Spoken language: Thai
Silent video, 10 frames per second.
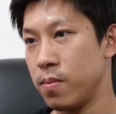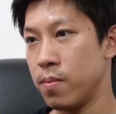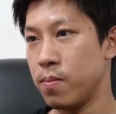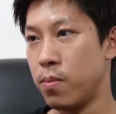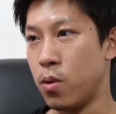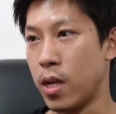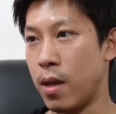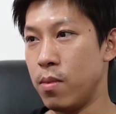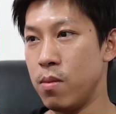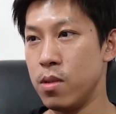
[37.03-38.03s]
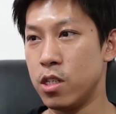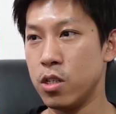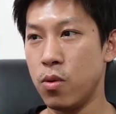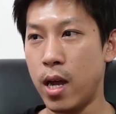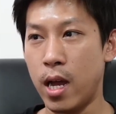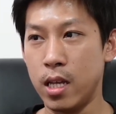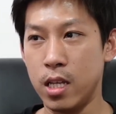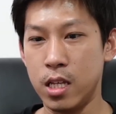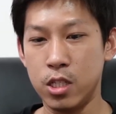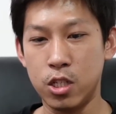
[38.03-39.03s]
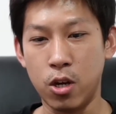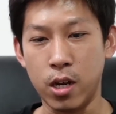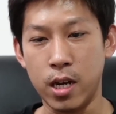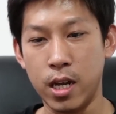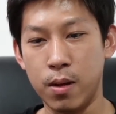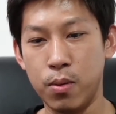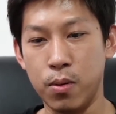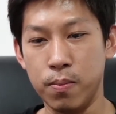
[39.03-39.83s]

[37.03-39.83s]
โปรแกรมนี้มีชื่อว่า InShot นะครับผม